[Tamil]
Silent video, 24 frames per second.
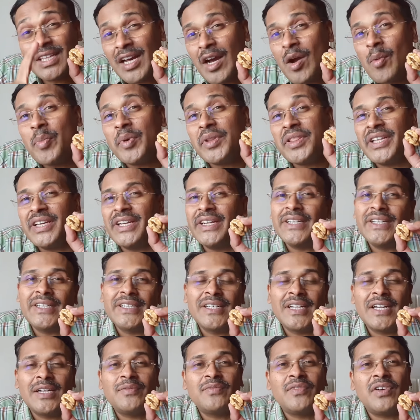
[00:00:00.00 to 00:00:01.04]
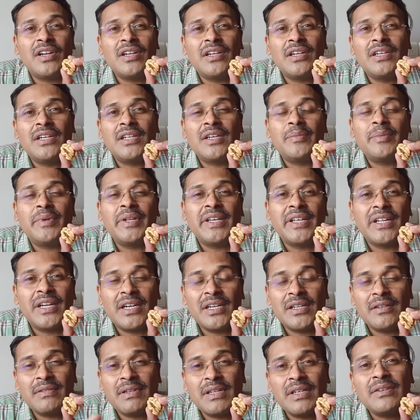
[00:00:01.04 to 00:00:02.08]
நாற்பத்தி எட்டு கிராம் வால்நட் அப்படிங்கிற
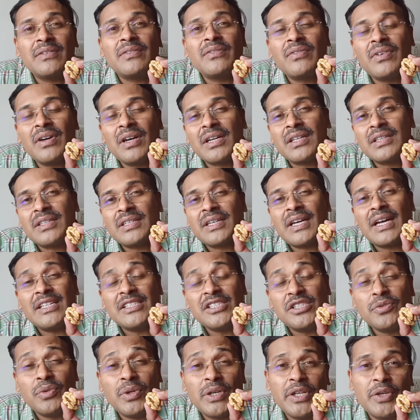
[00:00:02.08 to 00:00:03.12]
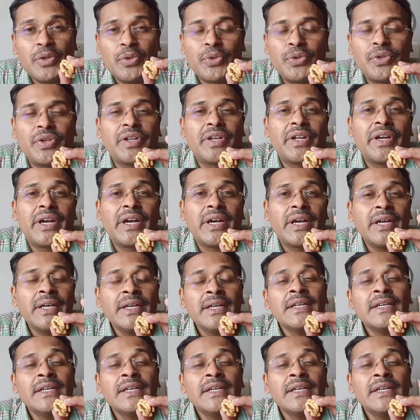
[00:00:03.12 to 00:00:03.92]
அளவில் வாரத்துக்கு அஞ்சு வாட்டி கொடுத்துருக்குறாங்க